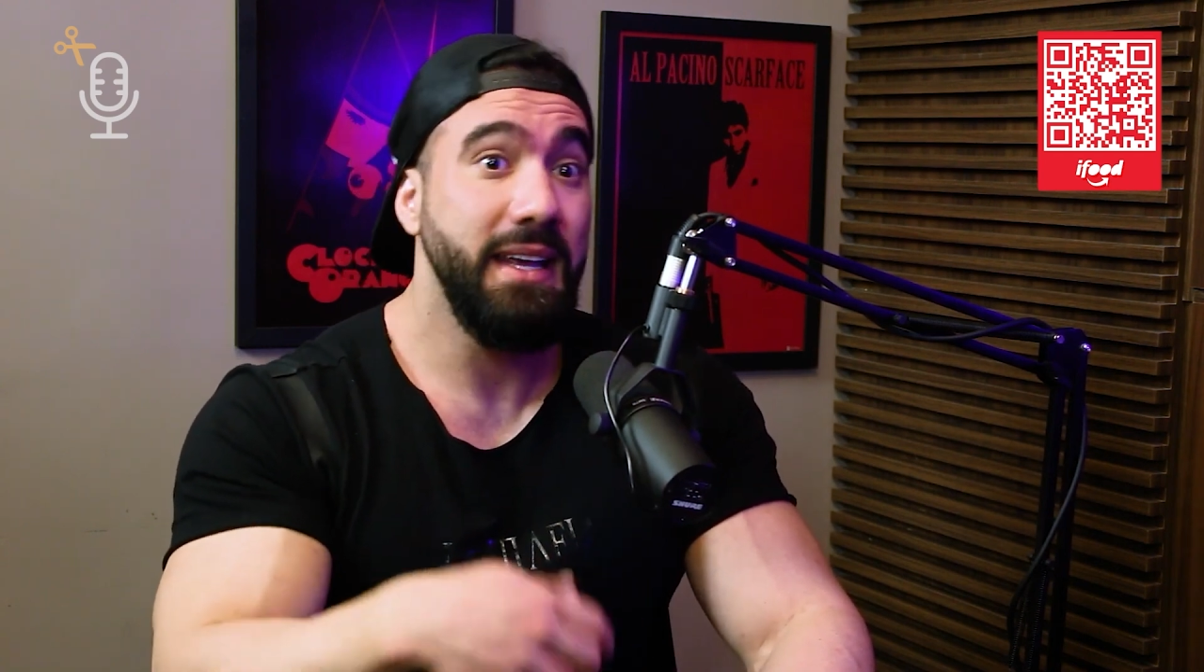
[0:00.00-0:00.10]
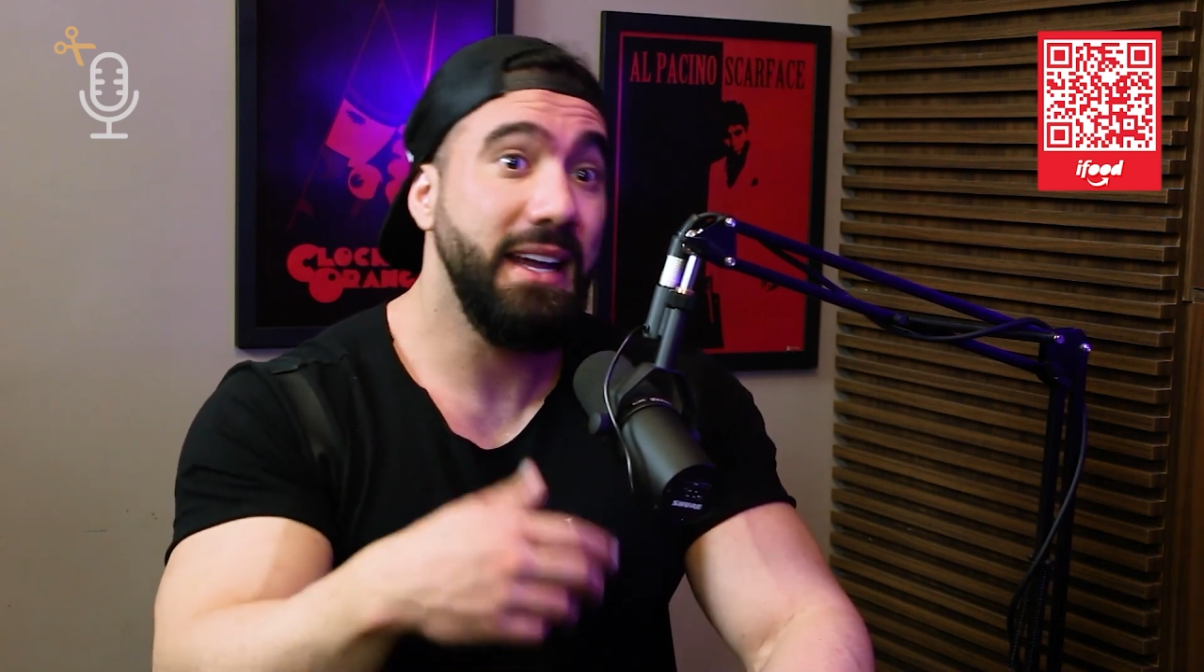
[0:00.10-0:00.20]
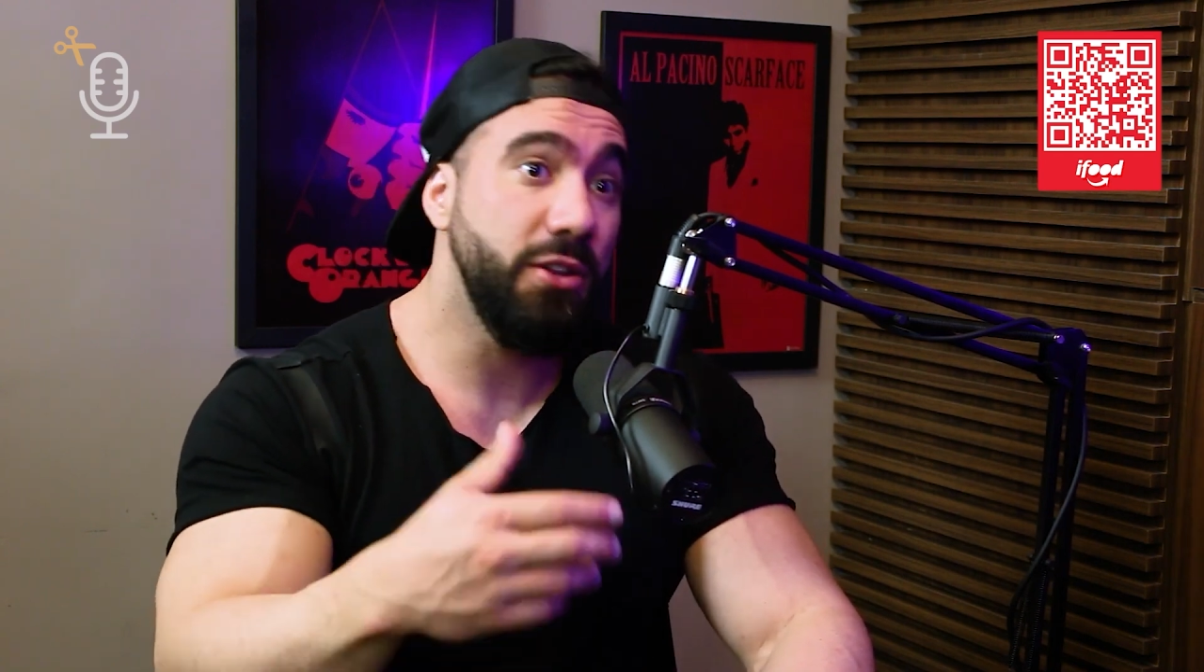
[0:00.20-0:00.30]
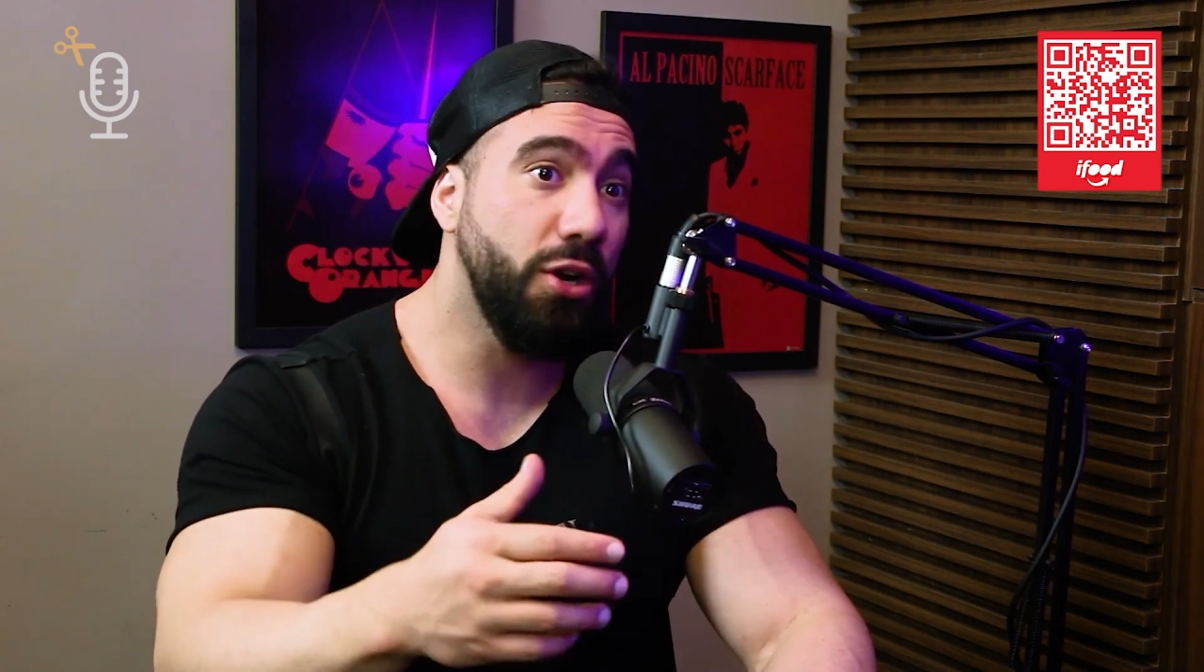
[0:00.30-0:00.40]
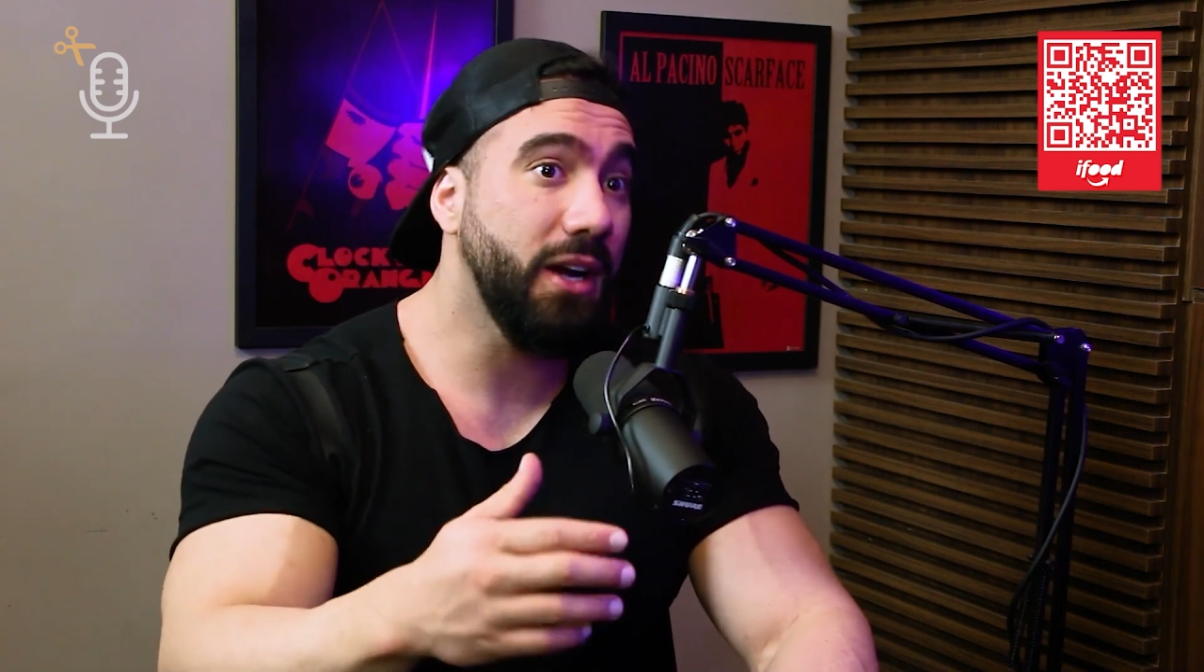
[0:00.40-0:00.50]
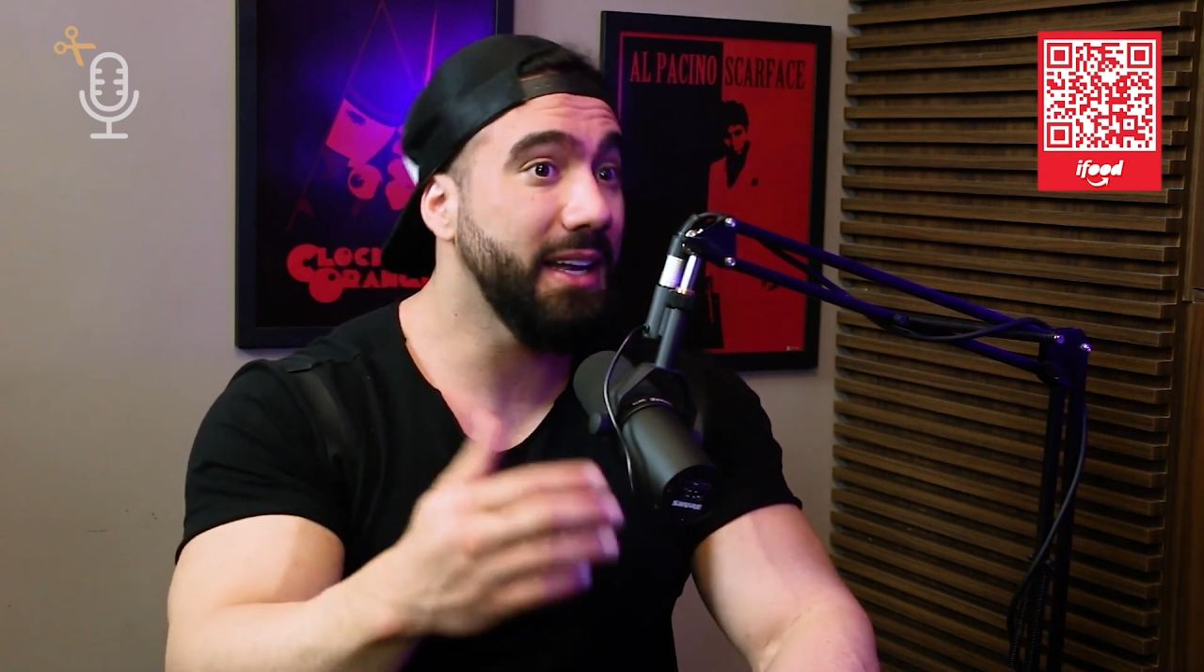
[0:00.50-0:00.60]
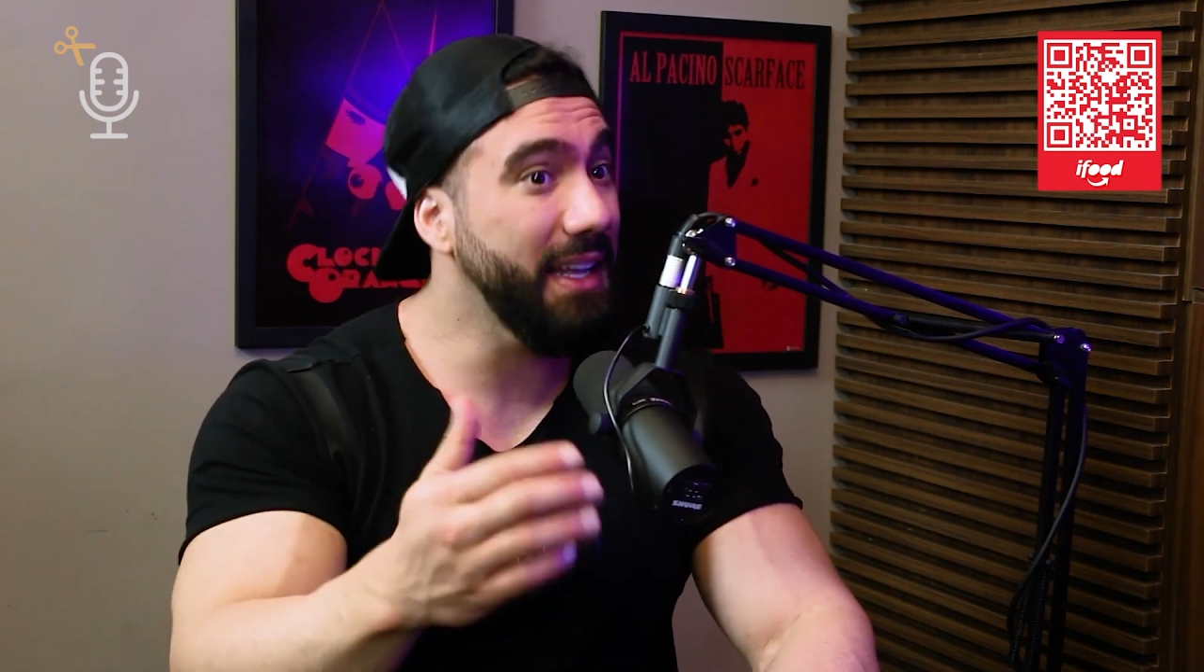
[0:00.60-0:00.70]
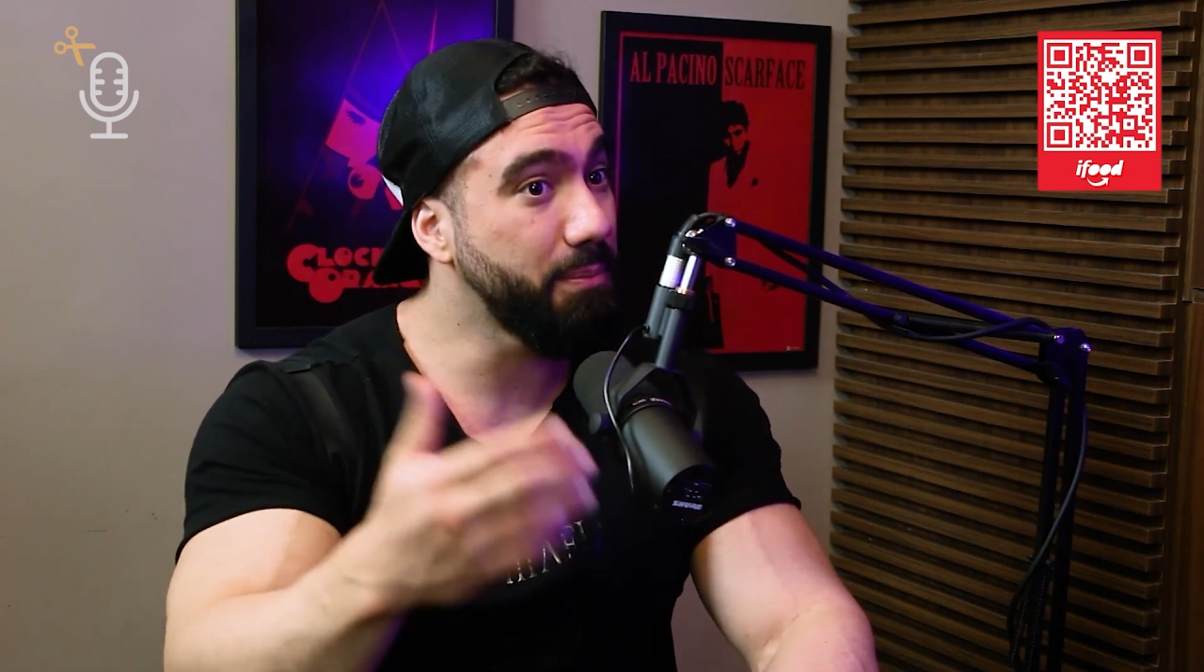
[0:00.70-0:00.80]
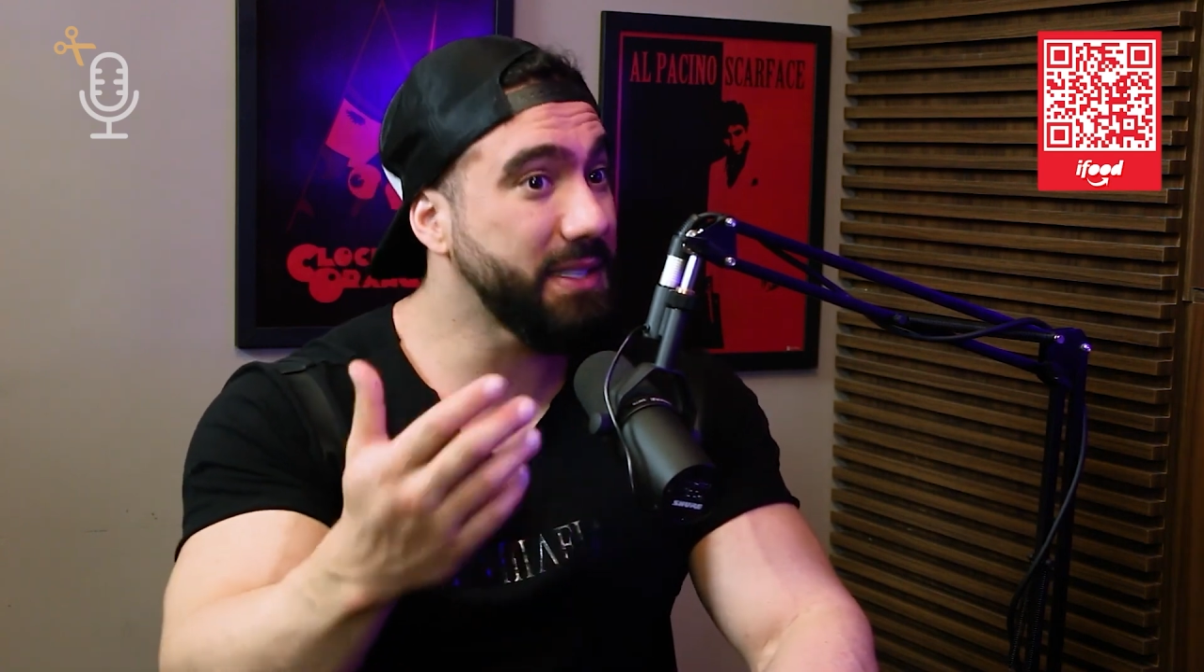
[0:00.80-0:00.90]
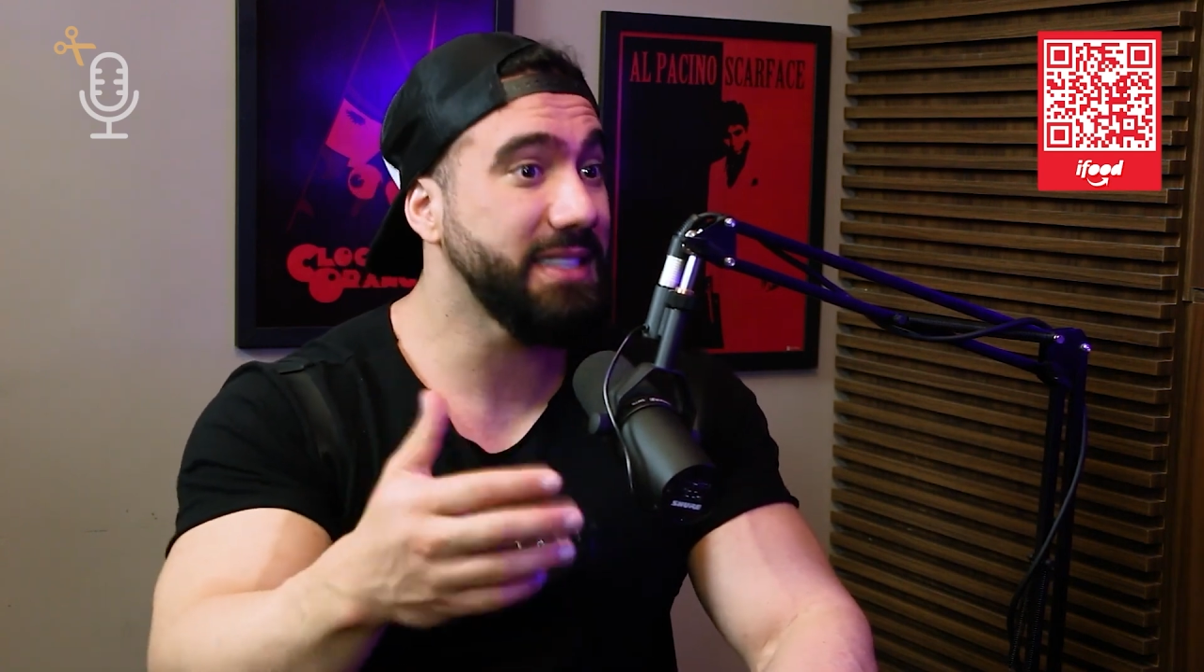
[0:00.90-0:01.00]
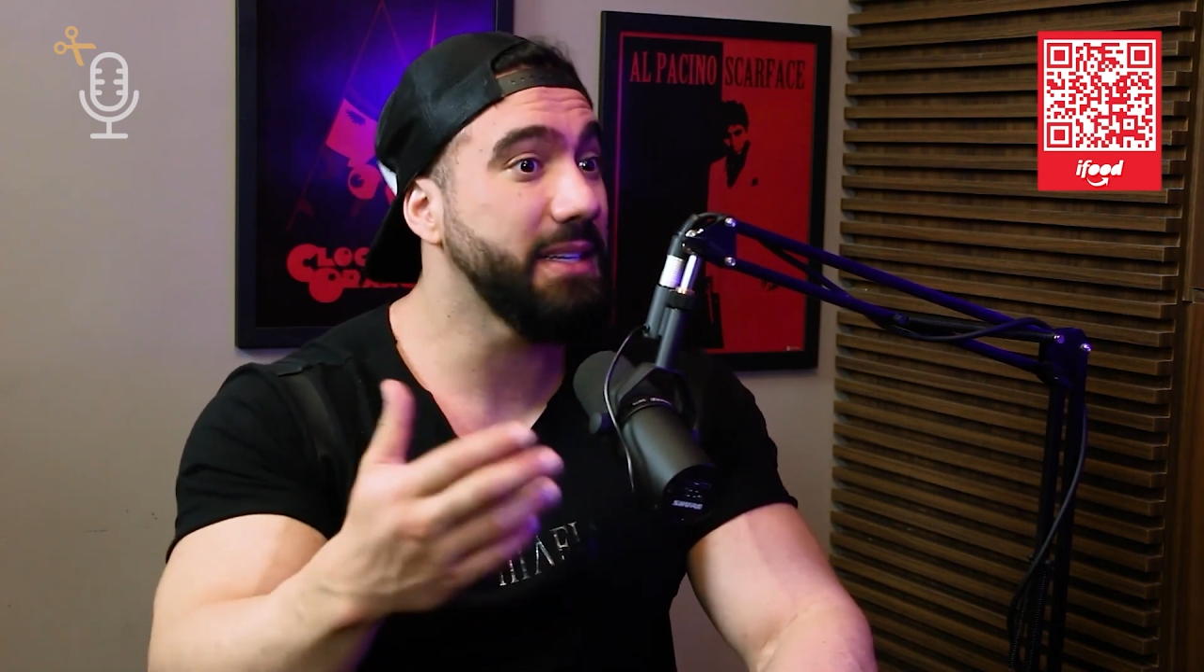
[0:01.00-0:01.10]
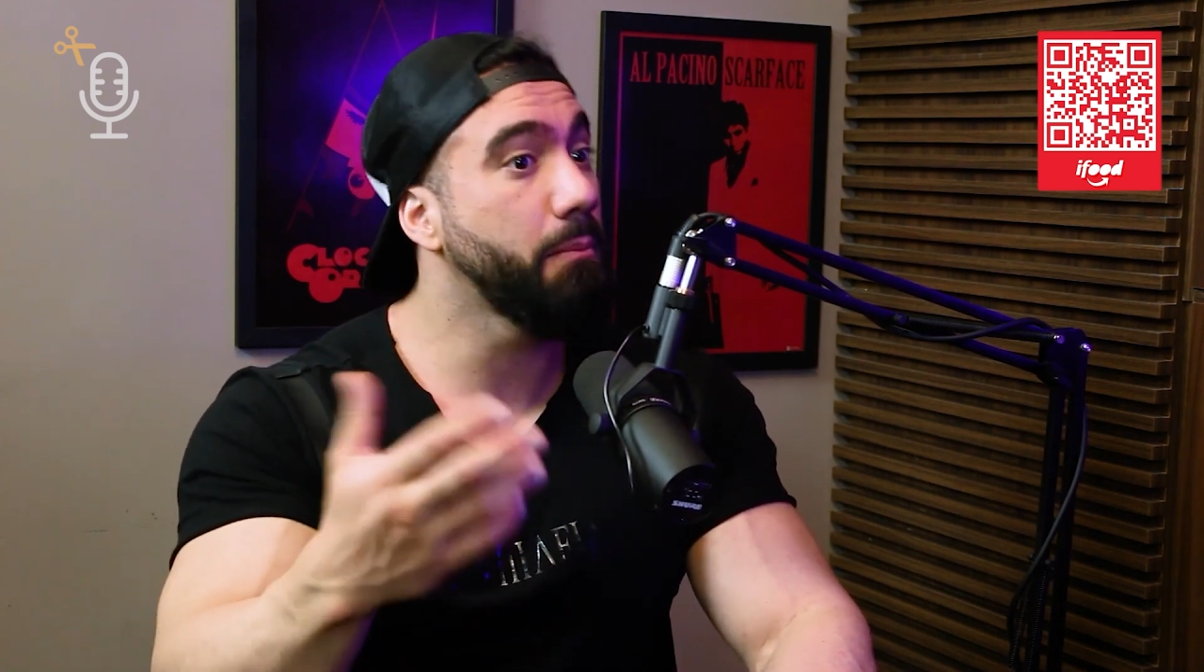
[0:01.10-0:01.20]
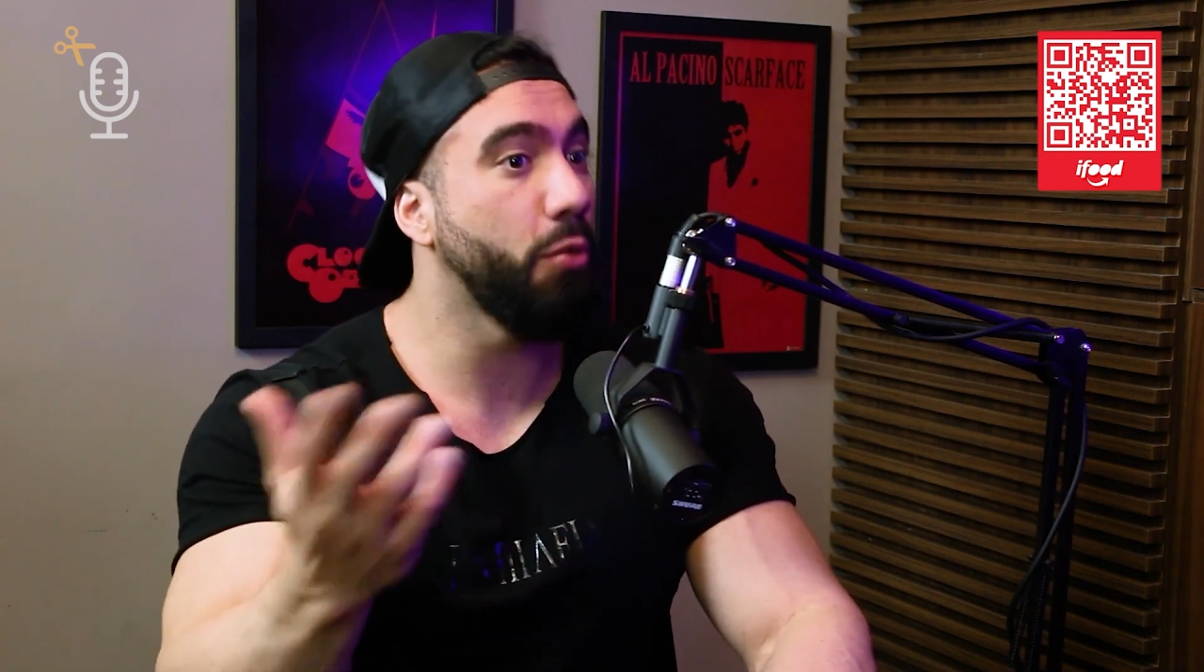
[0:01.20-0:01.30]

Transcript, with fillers: E a droga nem precisa ser